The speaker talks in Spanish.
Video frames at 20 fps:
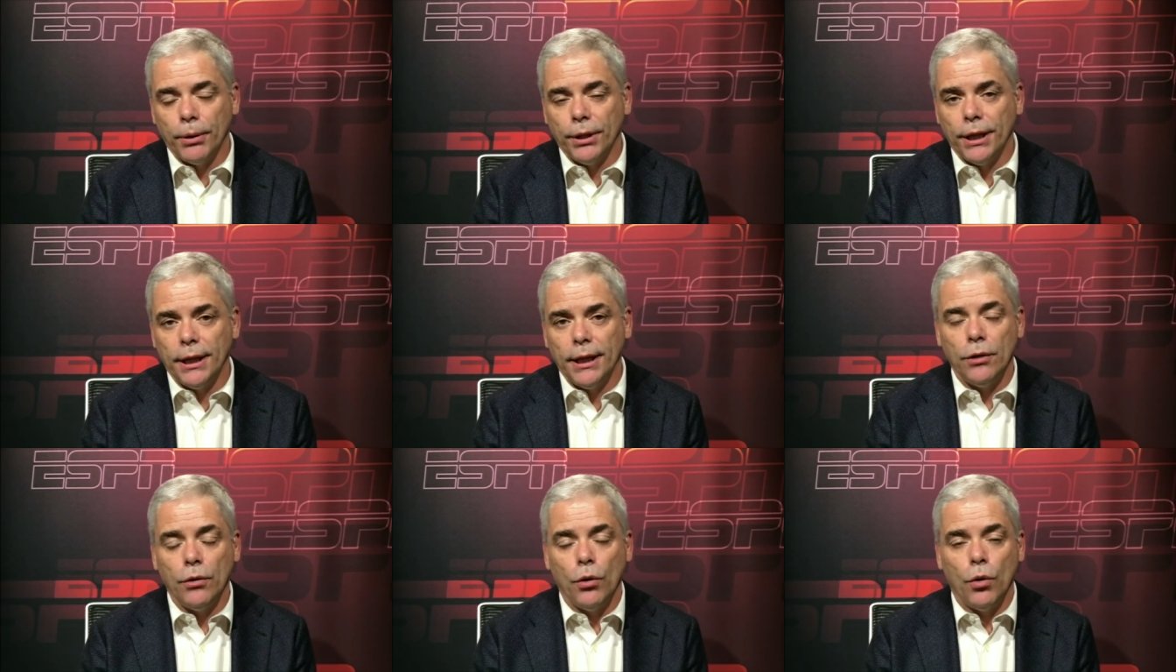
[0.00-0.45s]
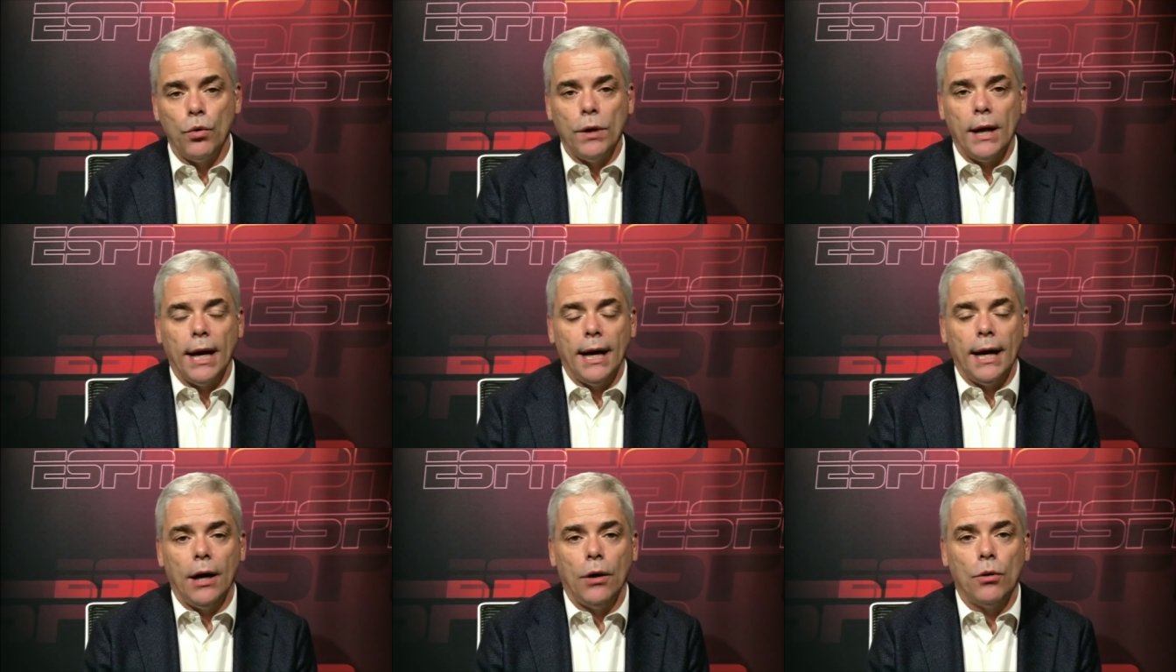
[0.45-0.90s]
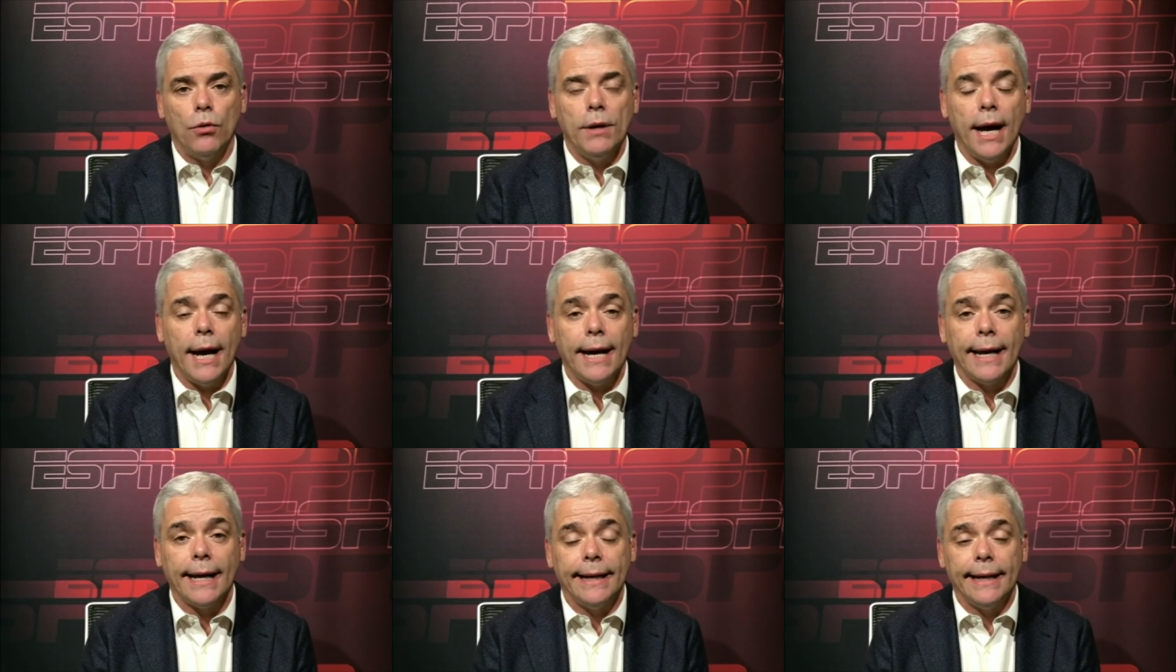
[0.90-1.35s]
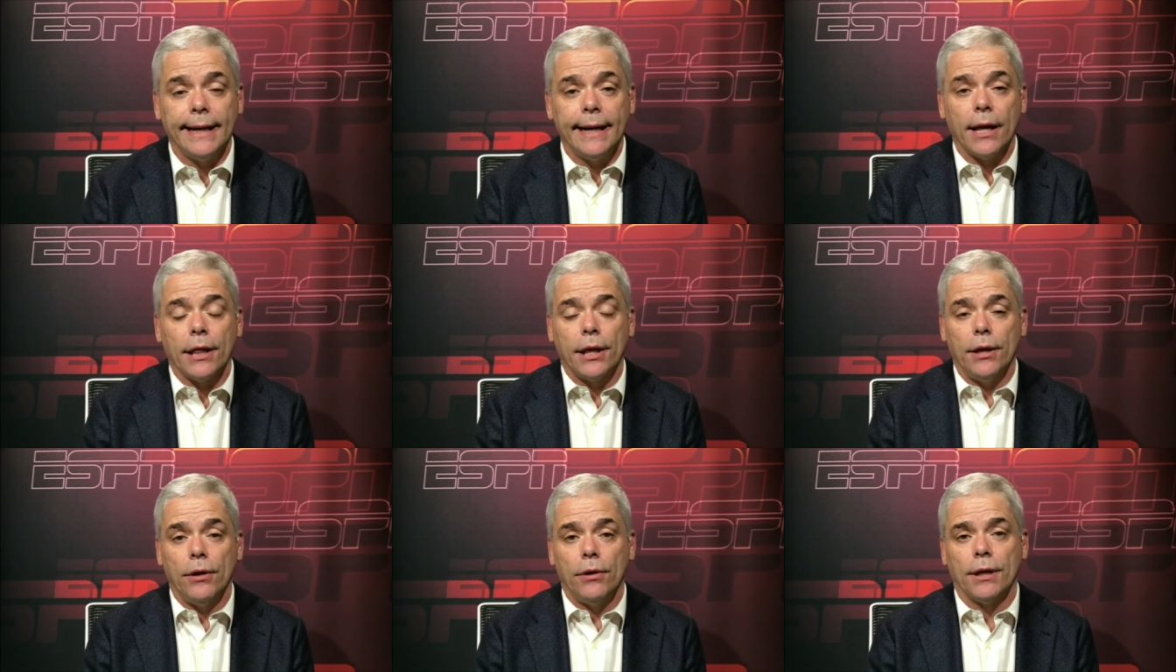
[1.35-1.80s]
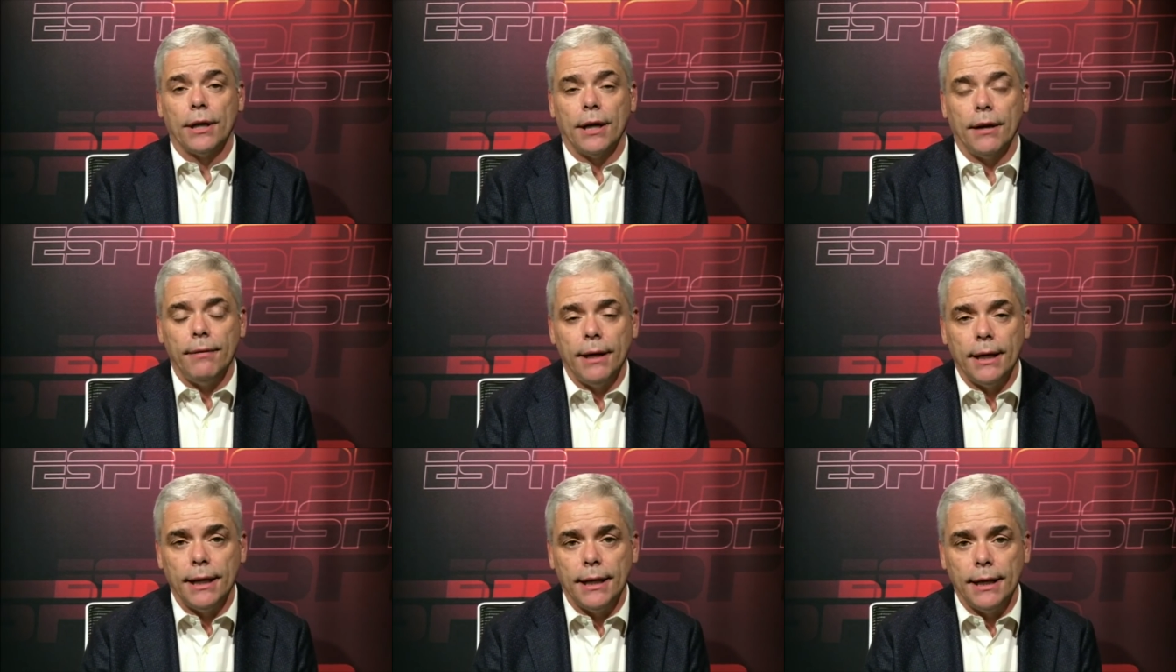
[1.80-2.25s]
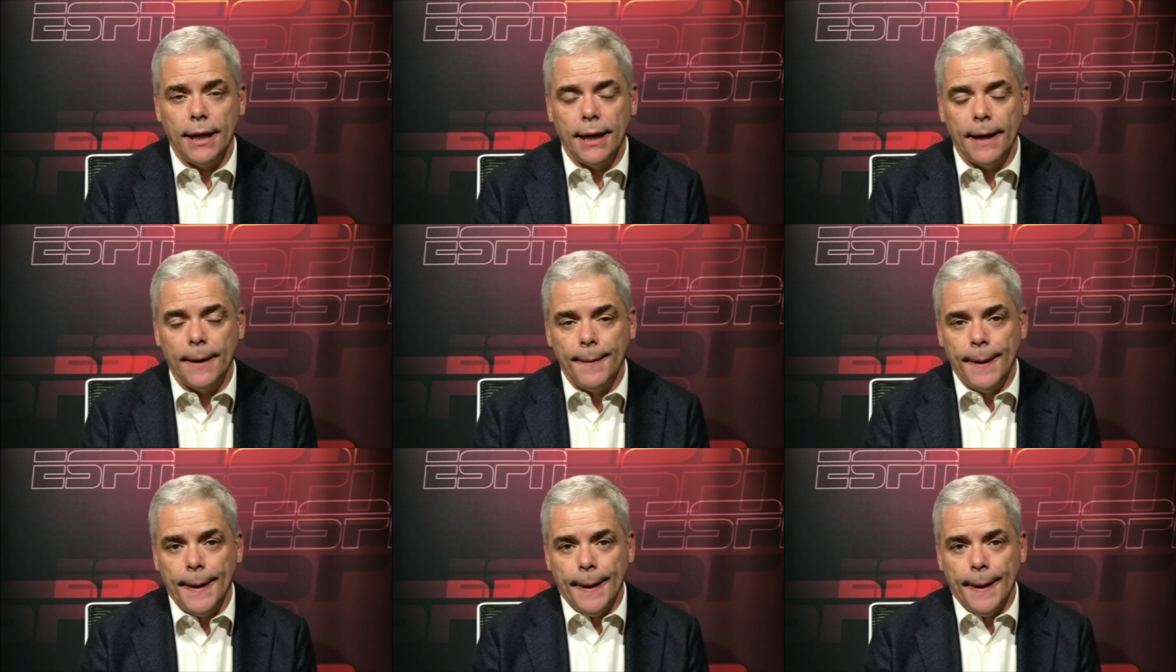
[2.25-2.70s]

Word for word: Tienen una, una generación que viene ya